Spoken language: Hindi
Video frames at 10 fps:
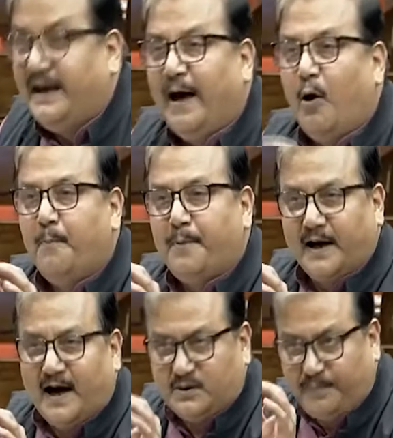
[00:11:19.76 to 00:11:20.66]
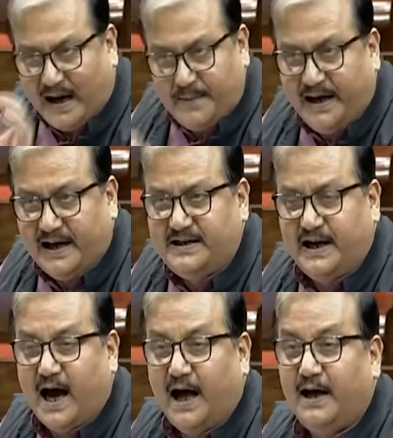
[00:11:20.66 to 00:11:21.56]
ये ओम प्रकाश वाल्मीकि
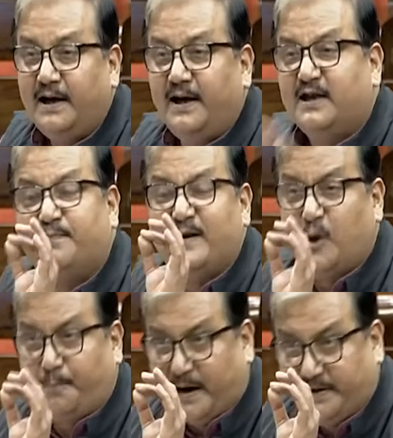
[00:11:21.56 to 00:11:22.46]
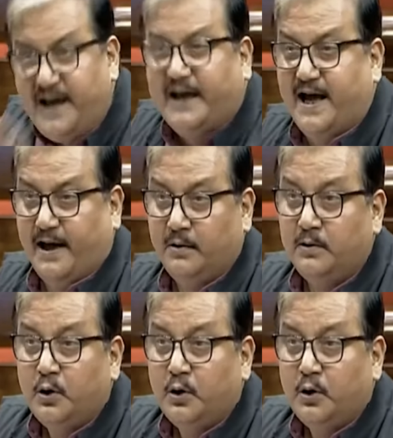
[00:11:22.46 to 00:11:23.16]
जी का है इसमें जो प्रतीक हैं